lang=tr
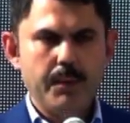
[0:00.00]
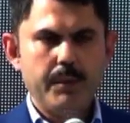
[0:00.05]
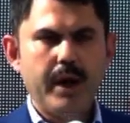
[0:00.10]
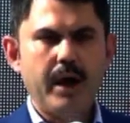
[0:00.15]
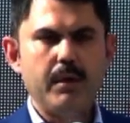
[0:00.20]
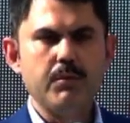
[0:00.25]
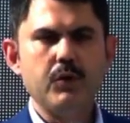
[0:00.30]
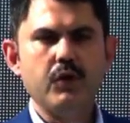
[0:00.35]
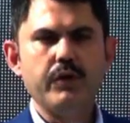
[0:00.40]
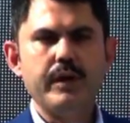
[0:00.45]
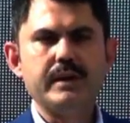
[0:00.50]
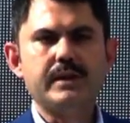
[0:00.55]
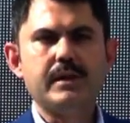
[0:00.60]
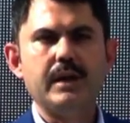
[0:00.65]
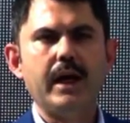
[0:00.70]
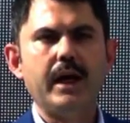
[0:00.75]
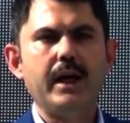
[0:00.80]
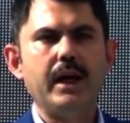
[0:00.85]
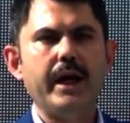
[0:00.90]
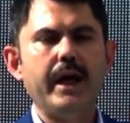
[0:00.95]
Ben bu
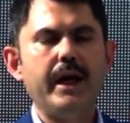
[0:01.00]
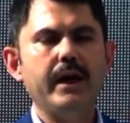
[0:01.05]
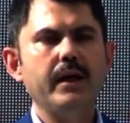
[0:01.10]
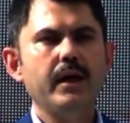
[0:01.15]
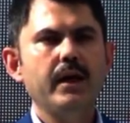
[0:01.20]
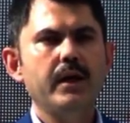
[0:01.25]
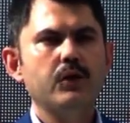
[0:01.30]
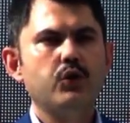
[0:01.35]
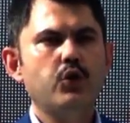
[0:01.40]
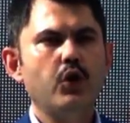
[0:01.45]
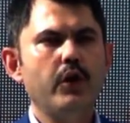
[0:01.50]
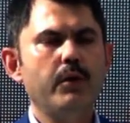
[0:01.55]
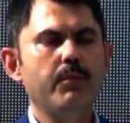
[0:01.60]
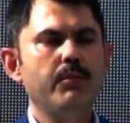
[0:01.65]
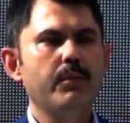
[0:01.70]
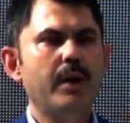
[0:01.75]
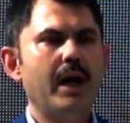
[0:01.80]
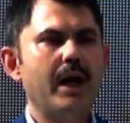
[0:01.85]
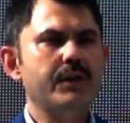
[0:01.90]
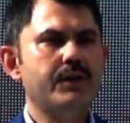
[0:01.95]
vesileyle
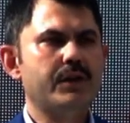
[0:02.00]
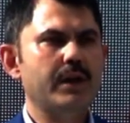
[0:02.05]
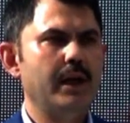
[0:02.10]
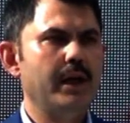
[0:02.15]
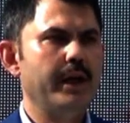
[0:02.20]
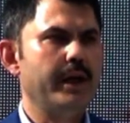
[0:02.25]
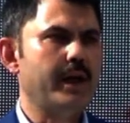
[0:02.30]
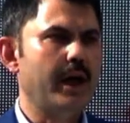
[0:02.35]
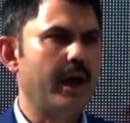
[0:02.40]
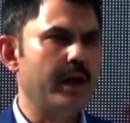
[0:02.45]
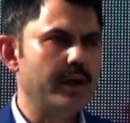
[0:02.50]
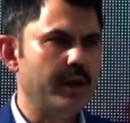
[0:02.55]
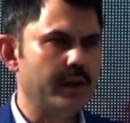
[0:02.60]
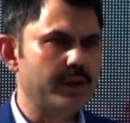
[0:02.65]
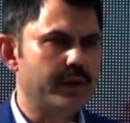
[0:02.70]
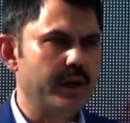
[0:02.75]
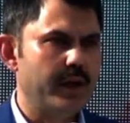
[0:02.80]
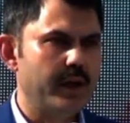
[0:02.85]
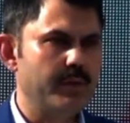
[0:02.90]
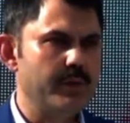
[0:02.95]
tüm Bahçeli
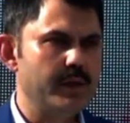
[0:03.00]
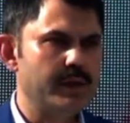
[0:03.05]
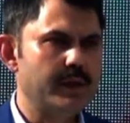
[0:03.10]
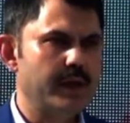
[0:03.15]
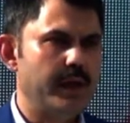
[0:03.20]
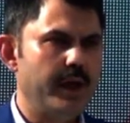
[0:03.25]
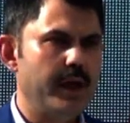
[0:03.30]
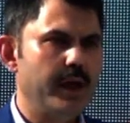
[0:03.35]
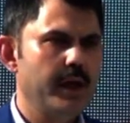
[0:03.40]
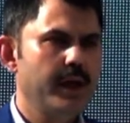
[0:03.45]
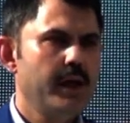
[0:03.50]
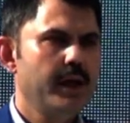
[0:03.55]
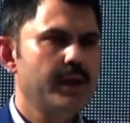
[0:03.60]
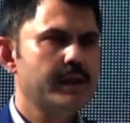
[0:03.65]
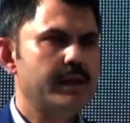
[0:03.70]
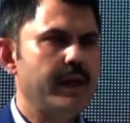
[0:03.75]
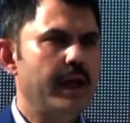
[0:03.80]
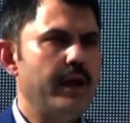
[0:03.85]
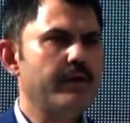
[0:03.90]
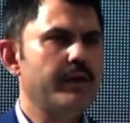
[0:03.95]
kardeşlerimizi
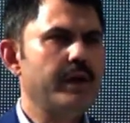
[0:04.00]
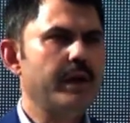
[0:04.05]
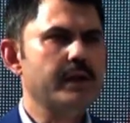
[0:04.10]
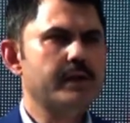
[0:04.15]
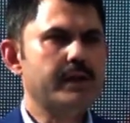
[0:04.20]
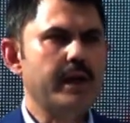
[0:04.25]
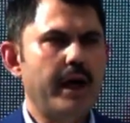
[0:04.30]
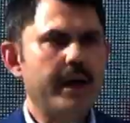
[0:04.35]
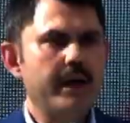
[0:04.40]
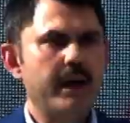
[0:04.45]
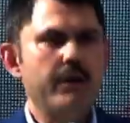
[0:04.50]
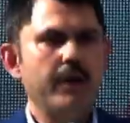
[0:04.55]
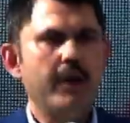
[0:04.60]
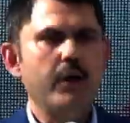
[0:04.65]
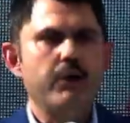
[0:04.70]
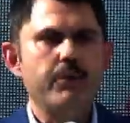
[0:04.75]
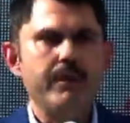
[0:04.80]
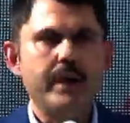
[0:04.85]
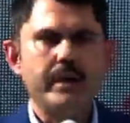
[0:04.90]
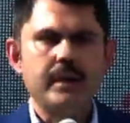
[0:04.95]
sevgi, saygı
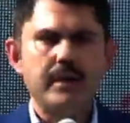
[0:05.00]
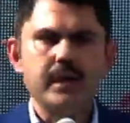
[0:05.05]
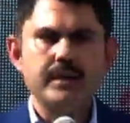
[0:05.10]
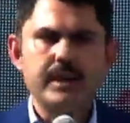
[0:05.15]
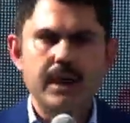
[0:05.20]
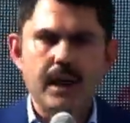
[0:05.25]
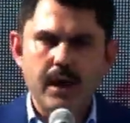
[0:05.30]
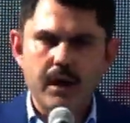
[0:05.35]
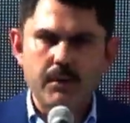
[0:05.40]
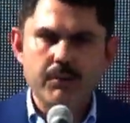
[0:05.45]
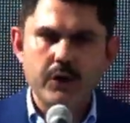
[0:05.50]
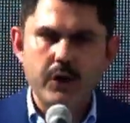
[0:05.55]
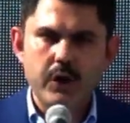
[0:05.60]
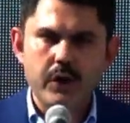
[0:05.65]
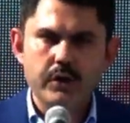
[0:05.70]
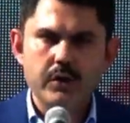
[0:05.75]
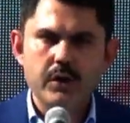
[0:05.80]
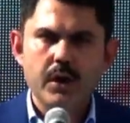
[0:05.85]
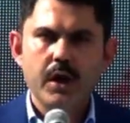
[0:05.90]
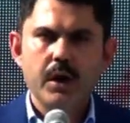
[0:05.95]
ve hürmetle
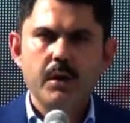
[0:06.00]
selamlıyor.